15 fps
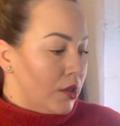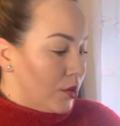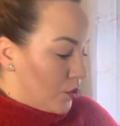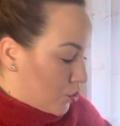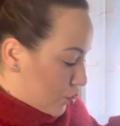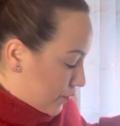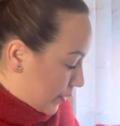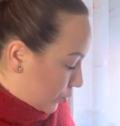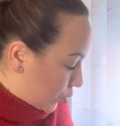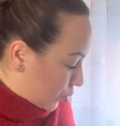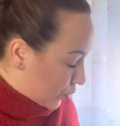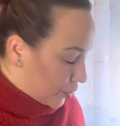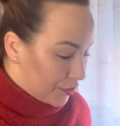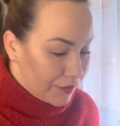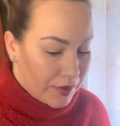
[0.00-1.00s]
już Wam
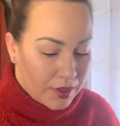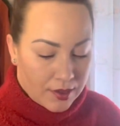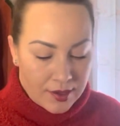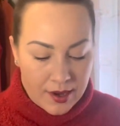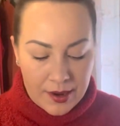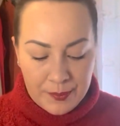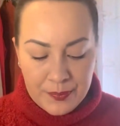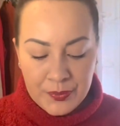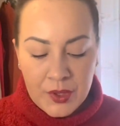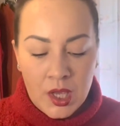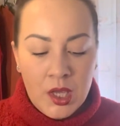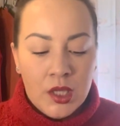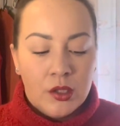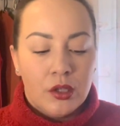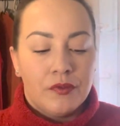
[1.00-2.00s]
tu otwieram,
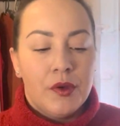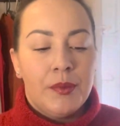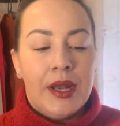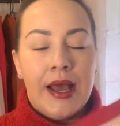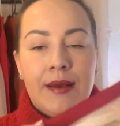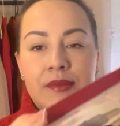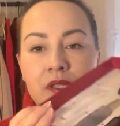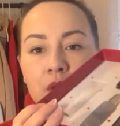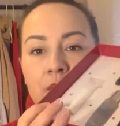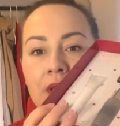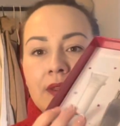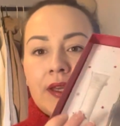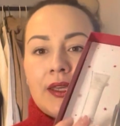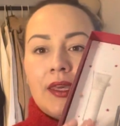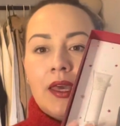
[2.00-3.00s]
to wybrałam
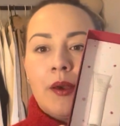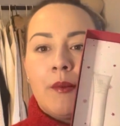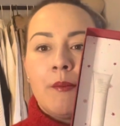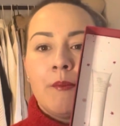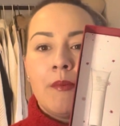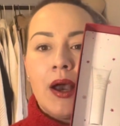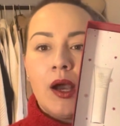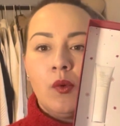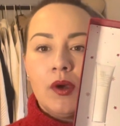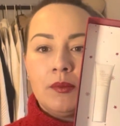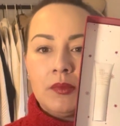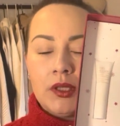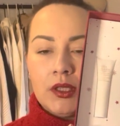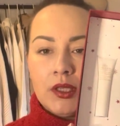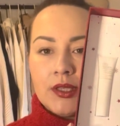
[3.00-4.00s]
sobie takie małe
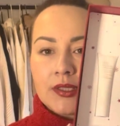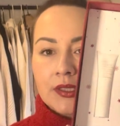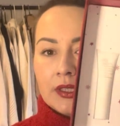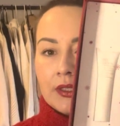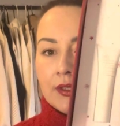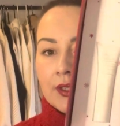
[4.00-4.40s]
miniski,